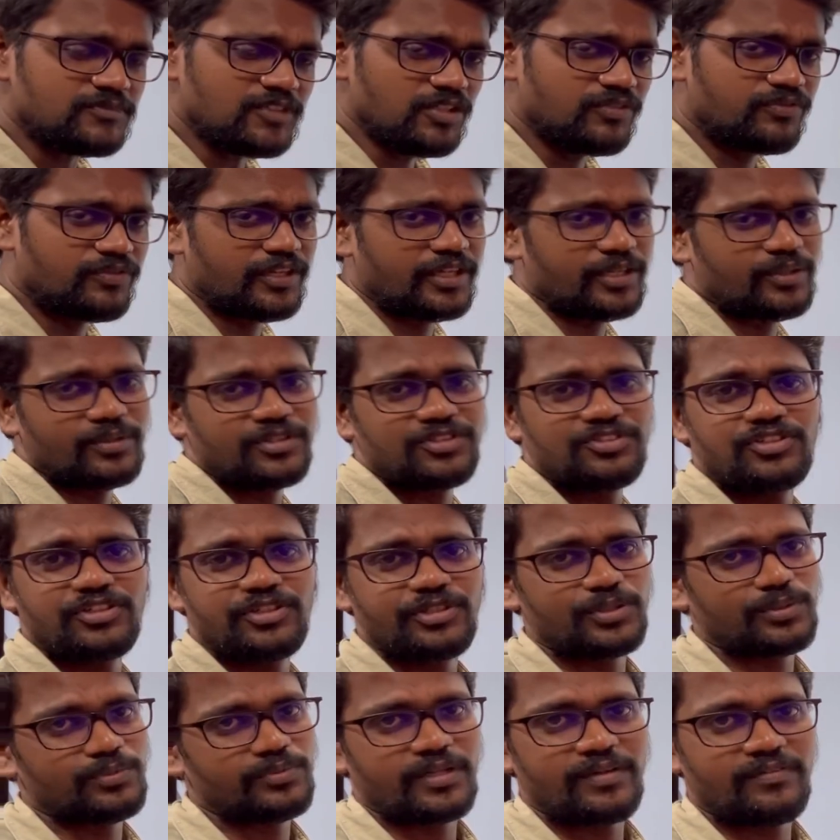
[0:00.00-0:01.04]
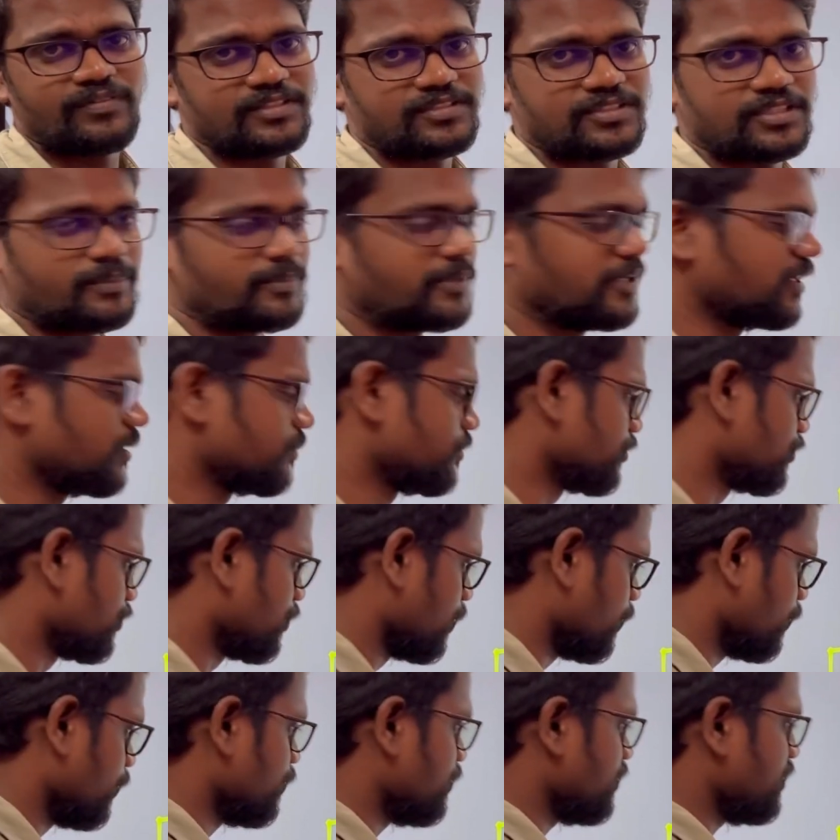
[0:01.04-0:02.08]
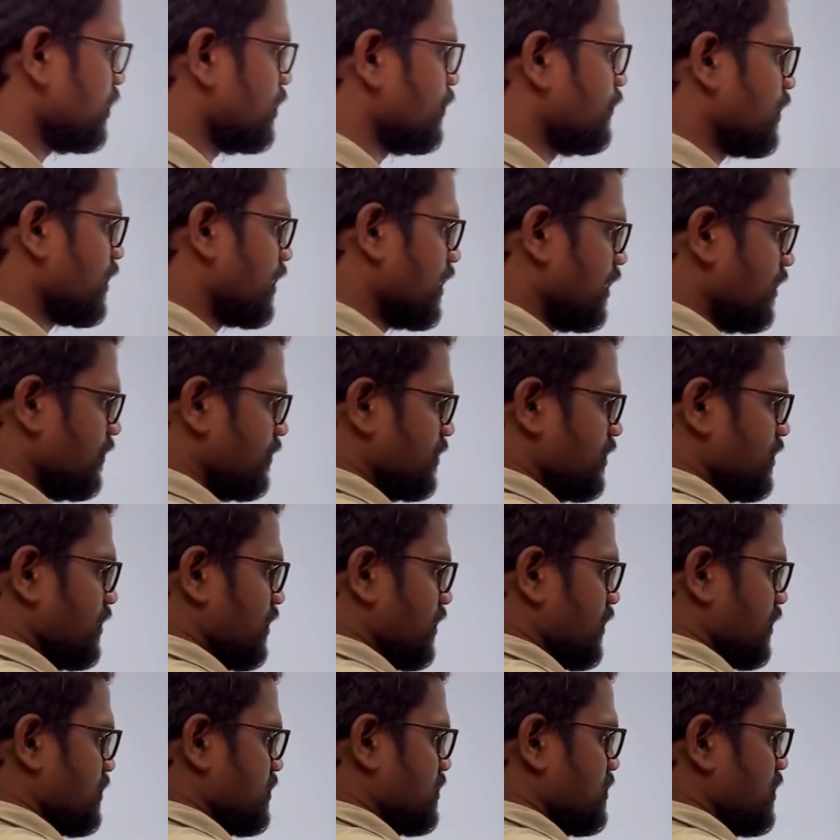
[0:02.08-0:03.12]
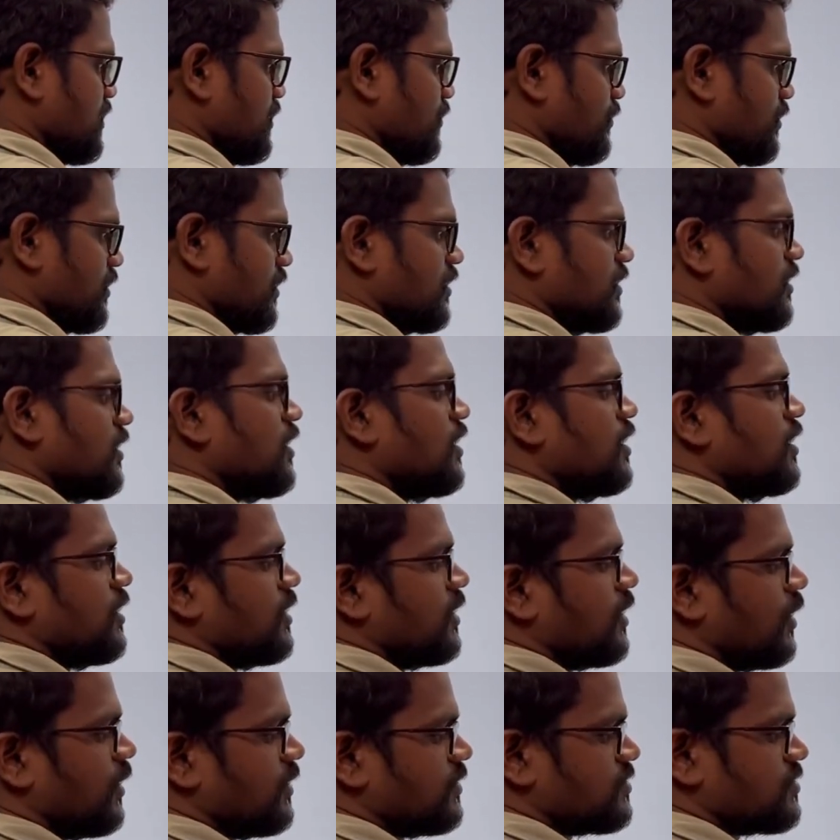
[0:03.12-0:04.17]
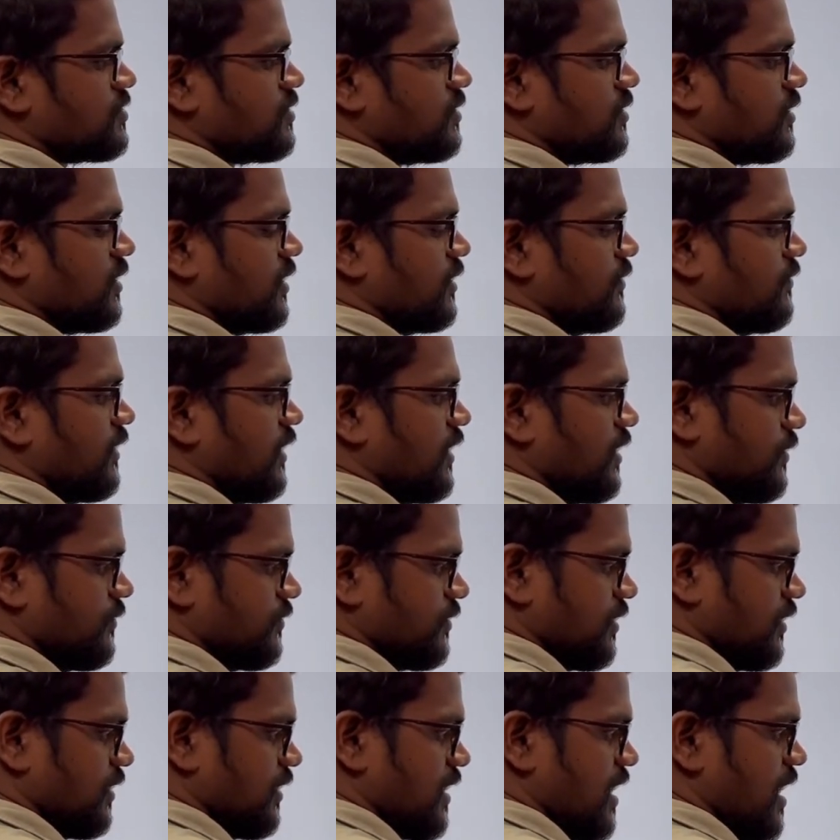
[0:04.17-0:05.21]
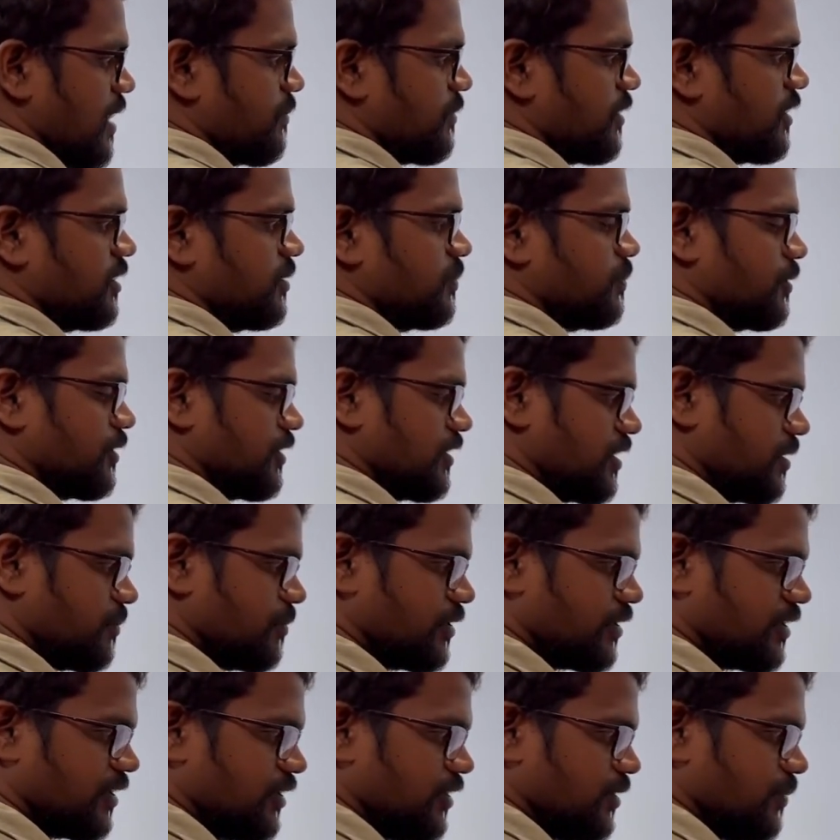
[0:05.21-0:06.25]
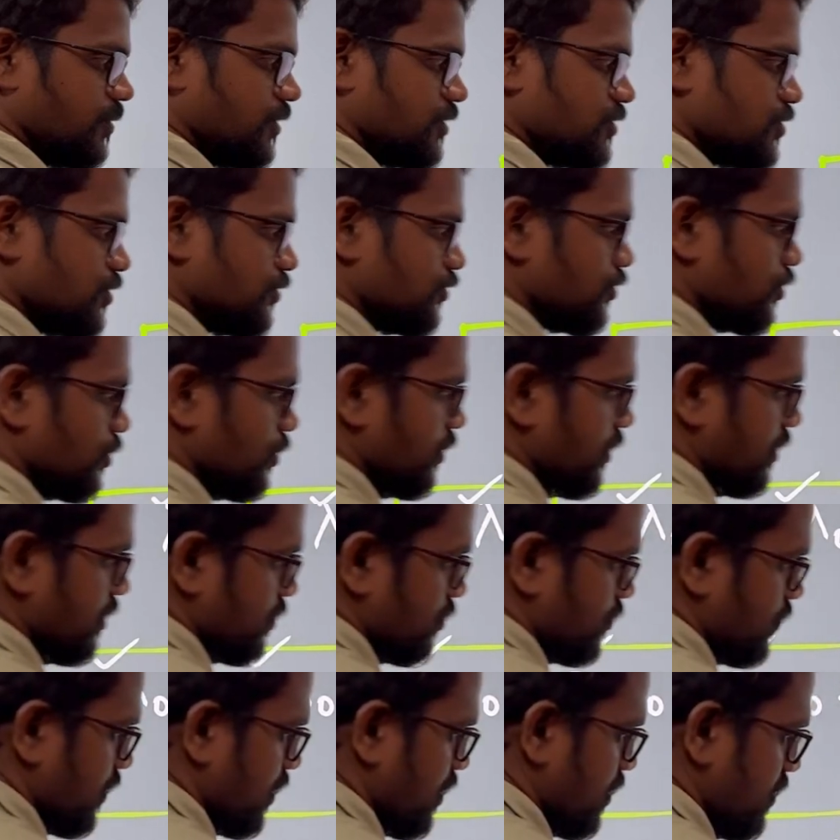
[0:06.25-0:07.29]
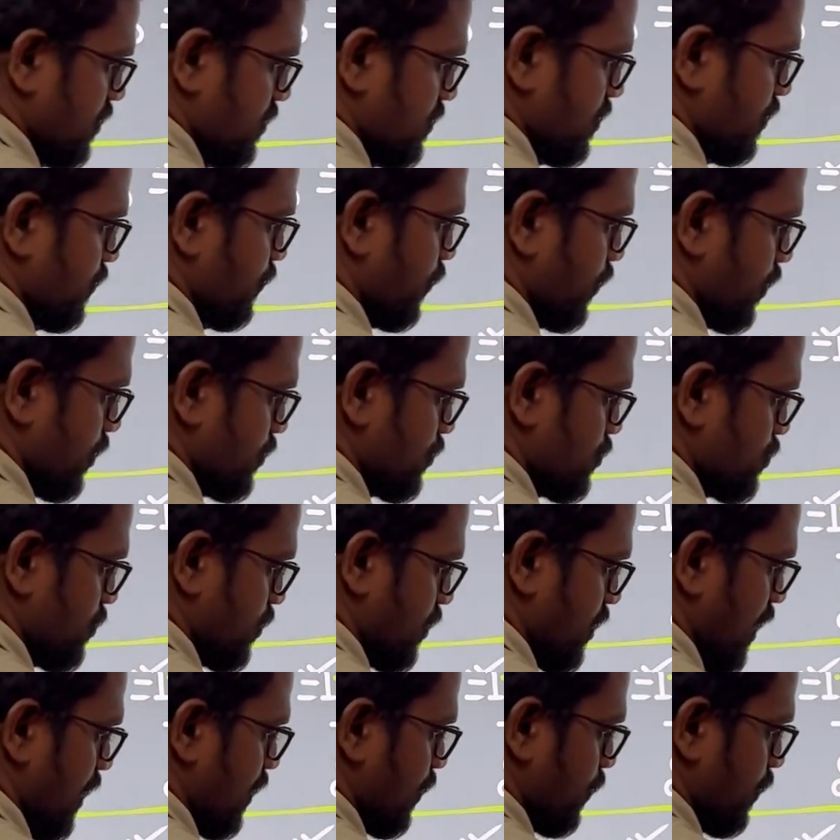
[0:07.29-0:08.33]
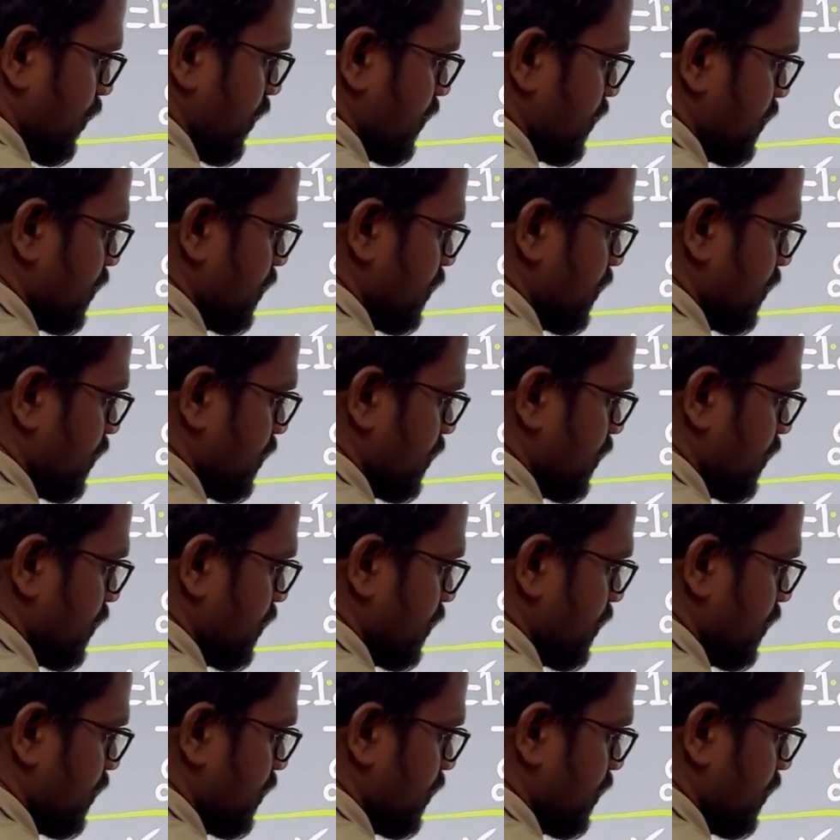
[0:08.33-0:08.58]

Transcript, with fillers: ஃப்ரீக்வன்சி இன்ட்டு வேவ் லென்த் அப்படின்னு நம்ம சொல்லுவோம் இந்த வகையில் வந்து எனக்கு சி வந்து கான்ஸ்டன்ட்டான வேல்யூ தான் லேம்டா இப்போ தான் நம்ம கண்டுபிடிச்சோம் ஸோ இட் இஸ் வெரி ஈஸி ஃபார் அஸ் டு கேல்குலேட்